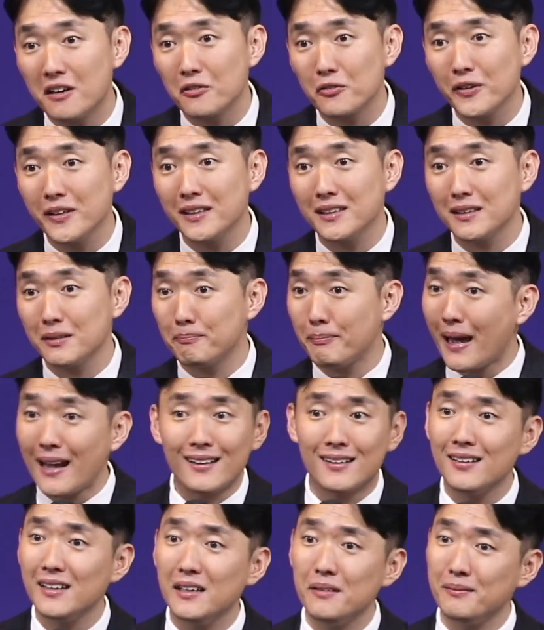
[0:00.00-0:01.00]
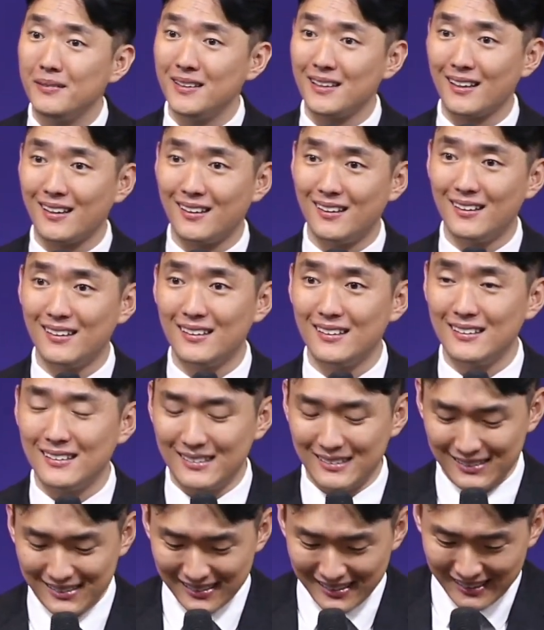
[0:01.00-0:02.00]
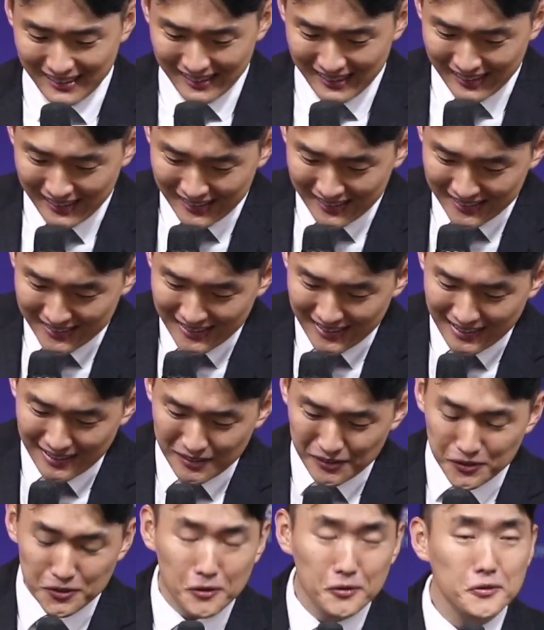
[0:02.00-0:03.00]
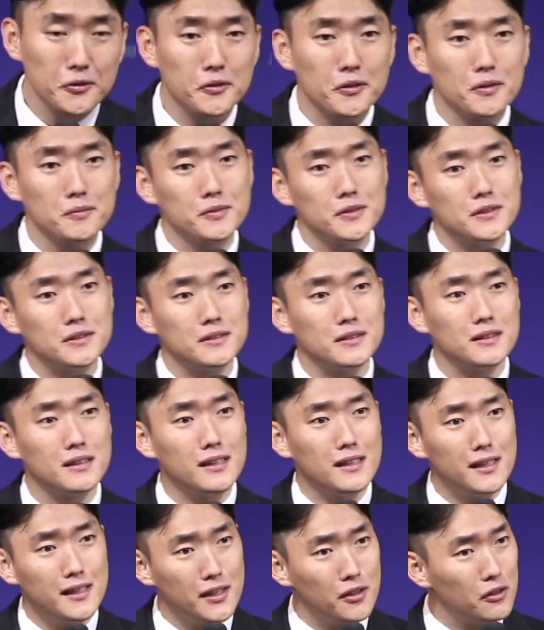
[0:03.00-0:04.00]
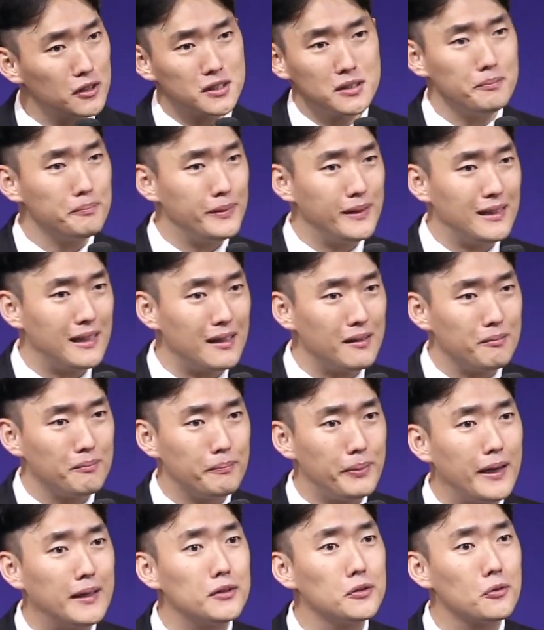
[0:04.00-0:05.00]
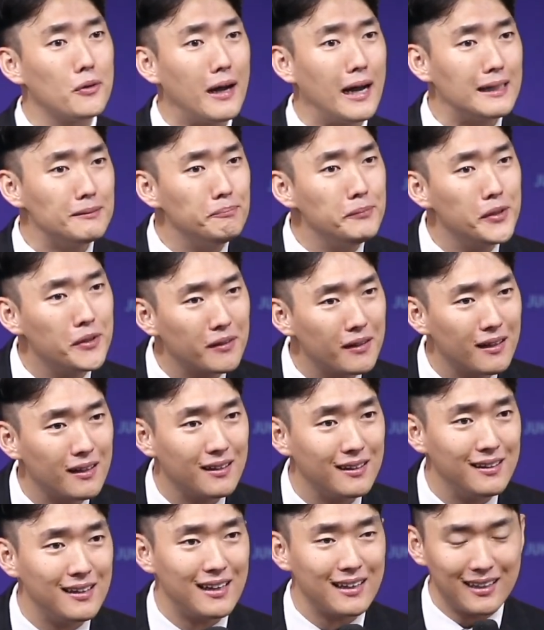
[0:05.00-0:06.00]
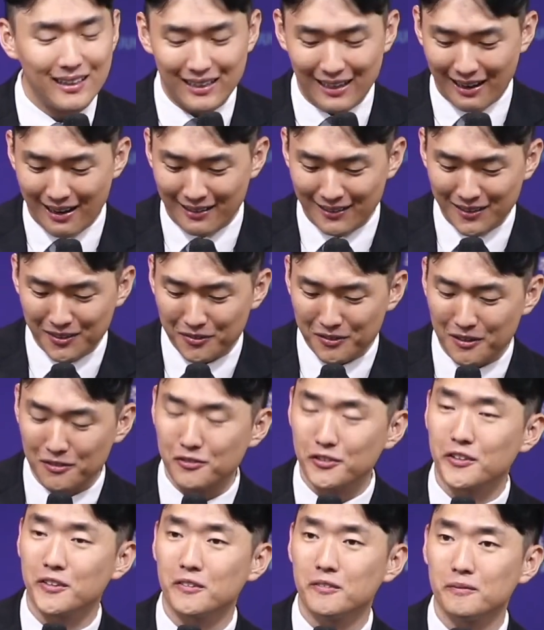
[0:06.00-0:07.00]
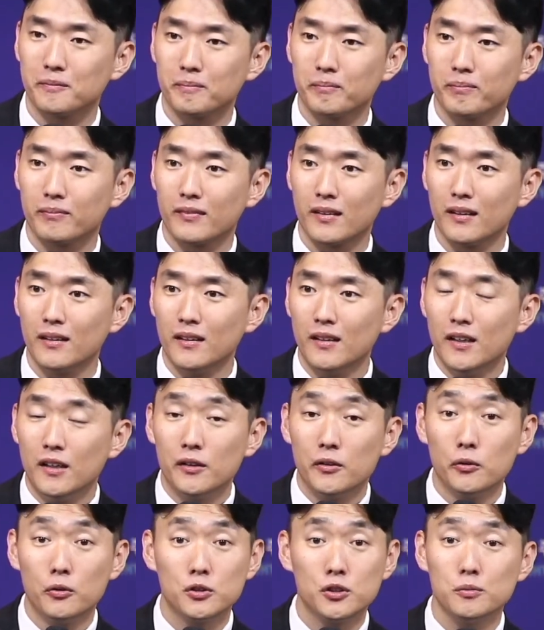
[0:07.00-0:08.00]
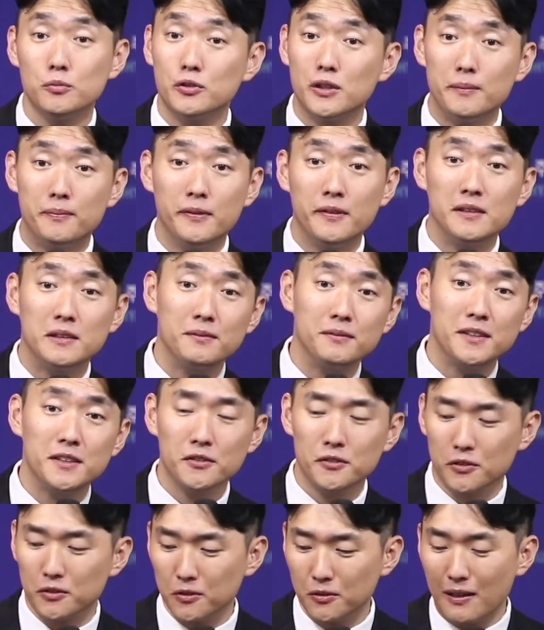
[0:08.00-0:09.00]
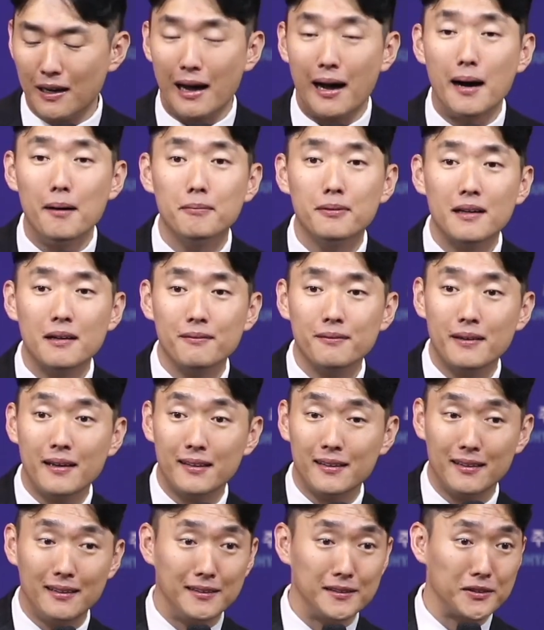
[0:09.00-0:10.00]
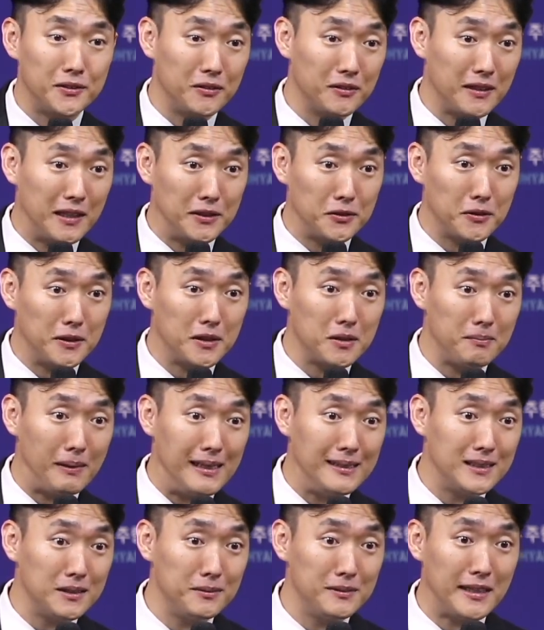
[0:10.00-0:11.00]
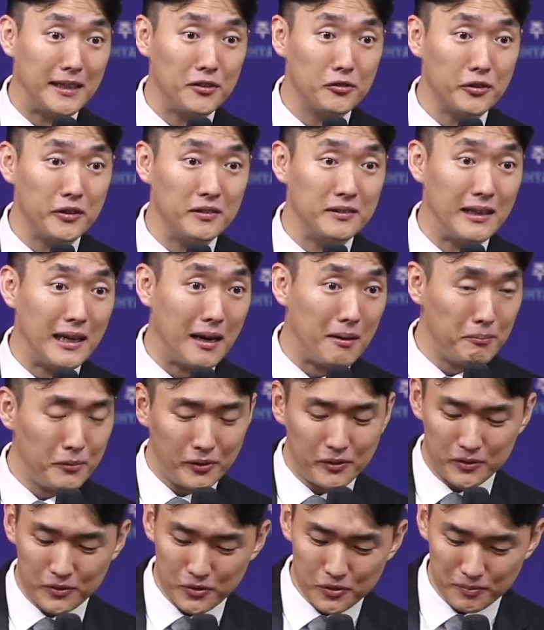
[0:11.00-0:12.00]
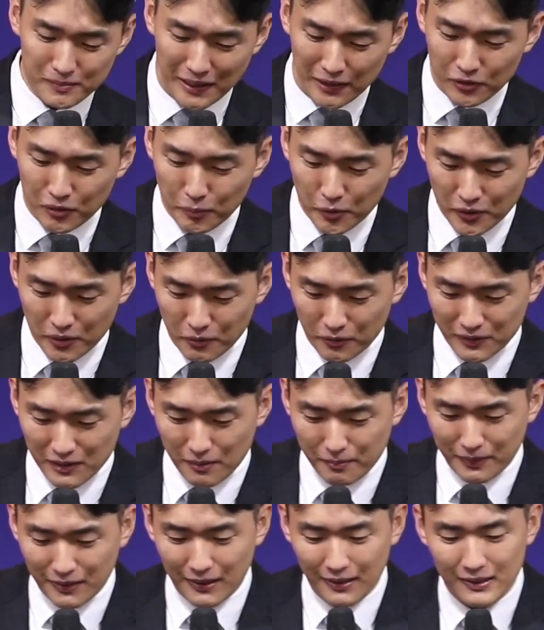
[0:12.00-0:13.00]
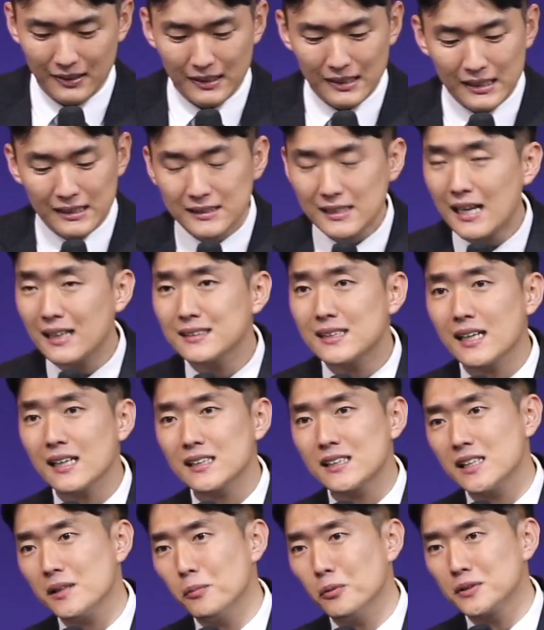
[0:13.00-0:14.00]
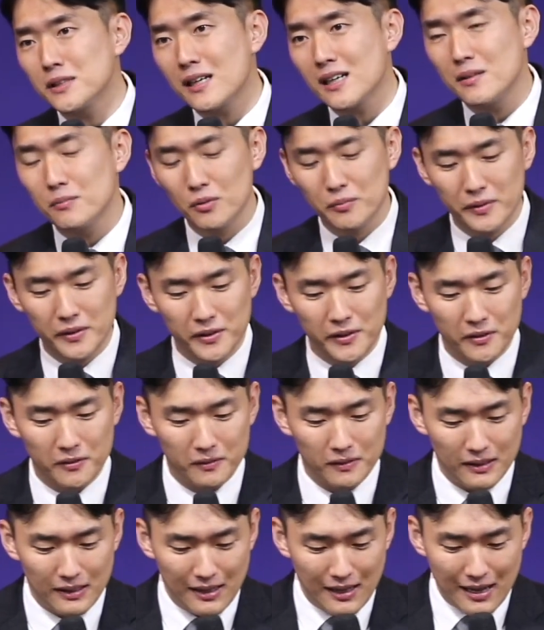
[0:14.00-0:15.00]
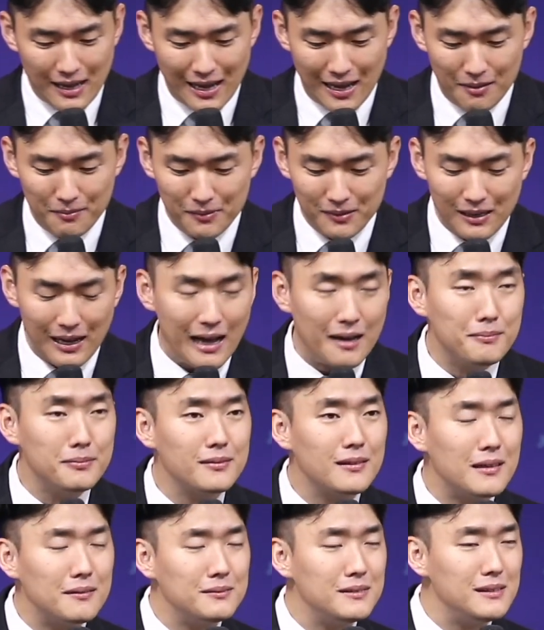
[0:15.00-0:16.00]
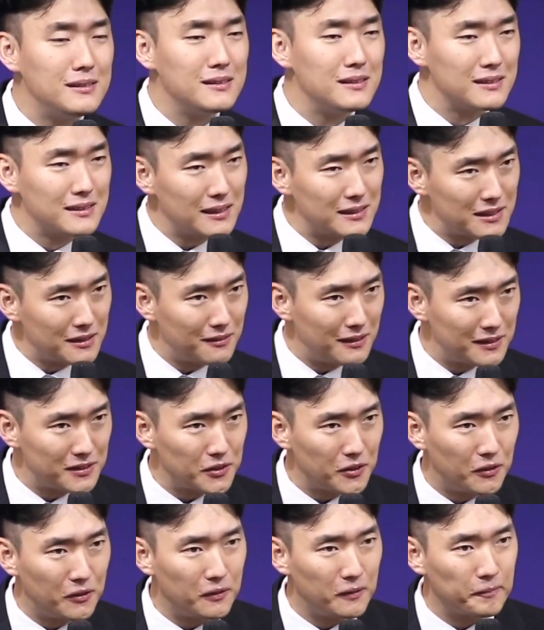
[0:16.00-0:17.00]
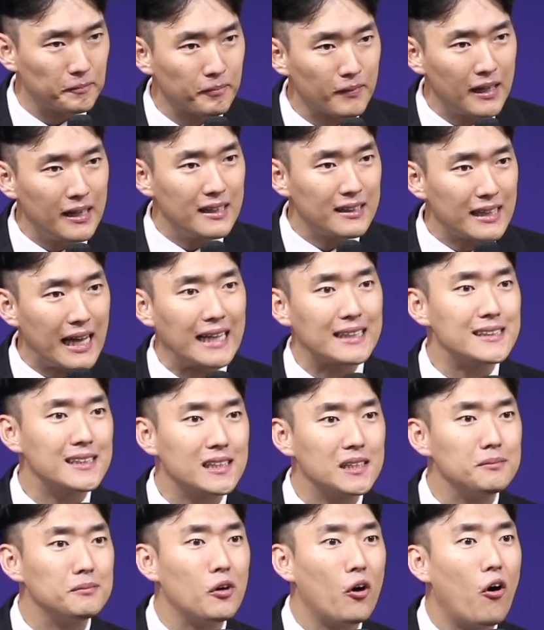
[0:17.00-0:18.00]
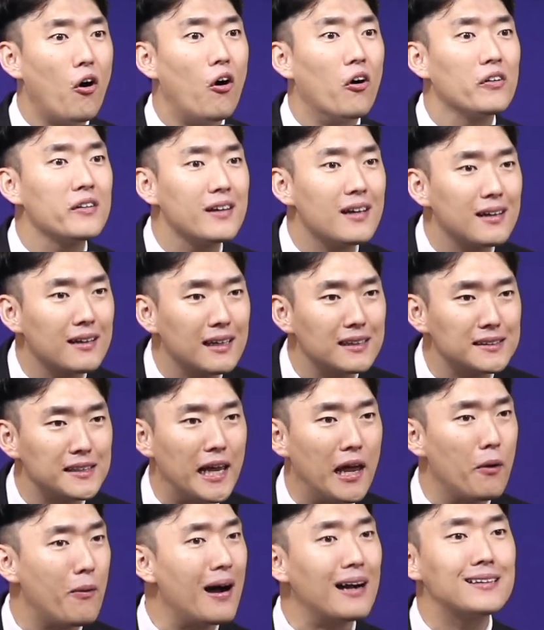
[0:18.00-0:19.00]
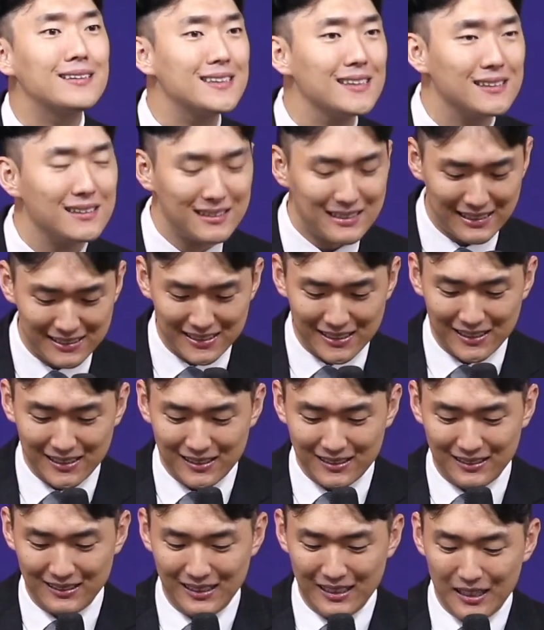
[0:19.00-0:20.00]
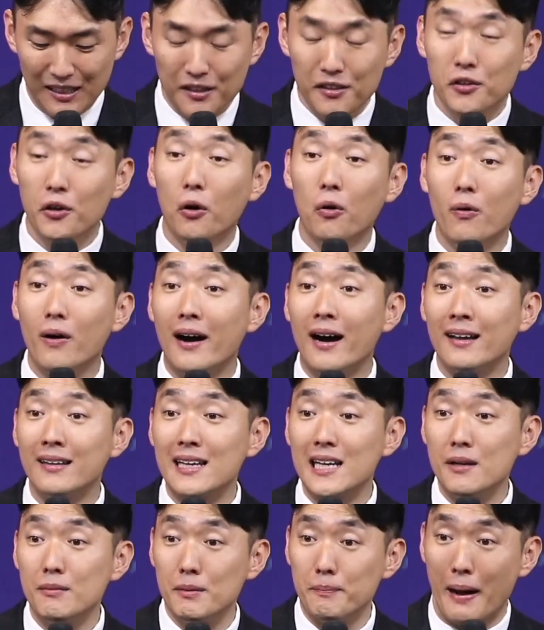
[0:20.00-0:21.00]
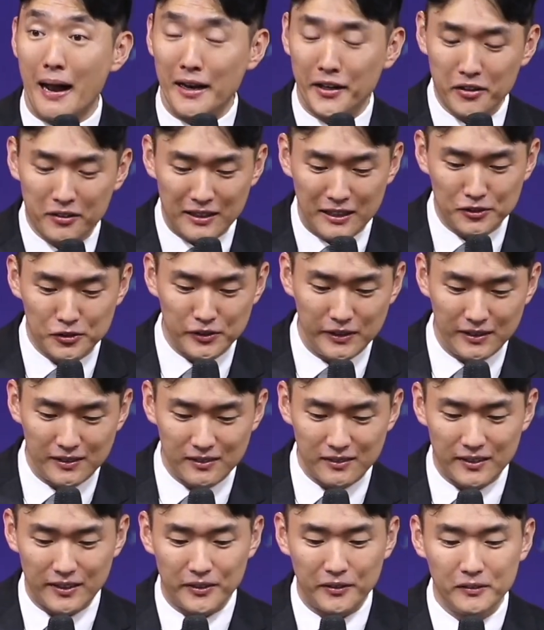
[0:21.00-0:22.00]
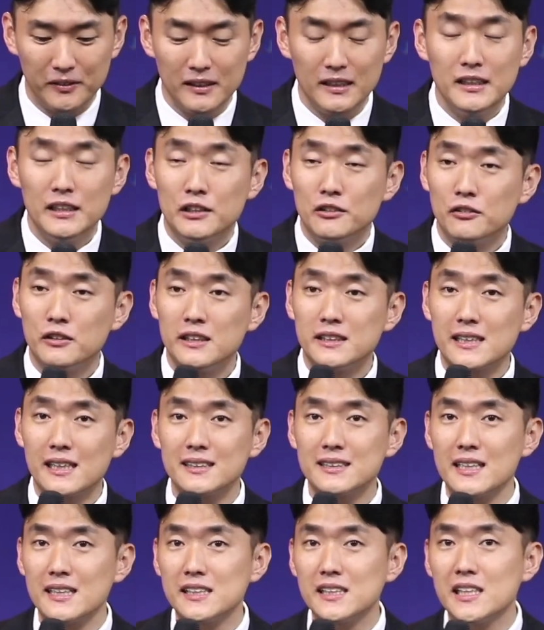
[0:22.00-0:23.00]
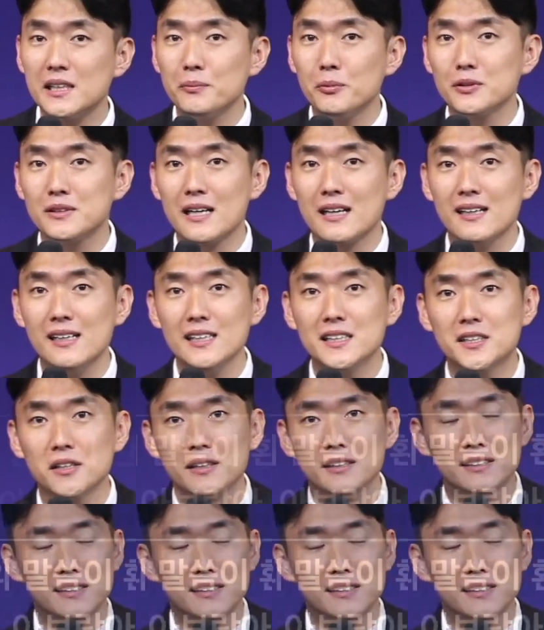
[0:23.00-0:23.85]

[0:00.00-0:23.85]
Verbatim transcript: 있는 팩트입니다. 사랑하는 성도 여러분, 이것은 비단 베드로 한 명의 이야기가 아니더라고요. 요즘 우리 프리즘 친구들과 아브라함에 대해서 계속해서 말씀을 나누고 있는데 한번 좀 나눠보길 원합니다. 창세기 15장을 보면요. 아브, 아브라함을 찾아와서 다시금 언약의 재확증을 하시는 여호와 하나님을 발견할 수 있는데요. 우리 창세기 15장 1절에서